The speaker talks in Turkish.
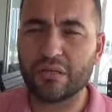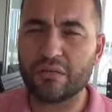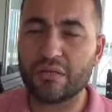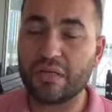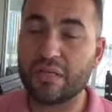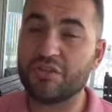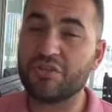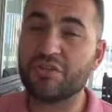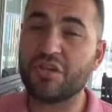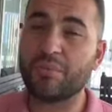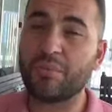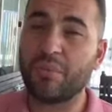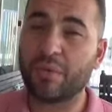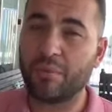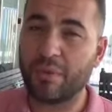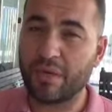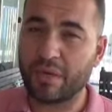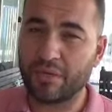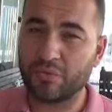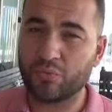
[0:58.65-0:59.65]

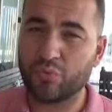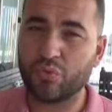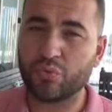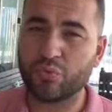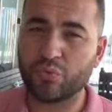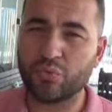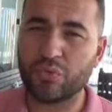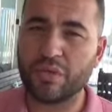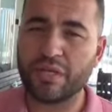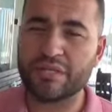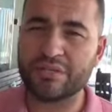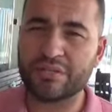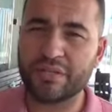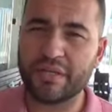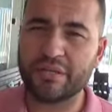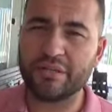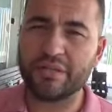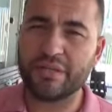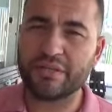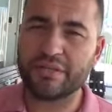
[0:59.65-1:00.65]
Yetişememe durumundayız
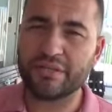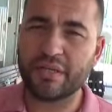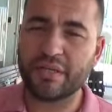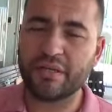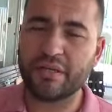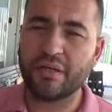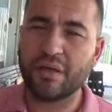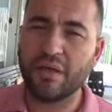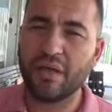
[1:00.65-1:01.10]
neredeyse.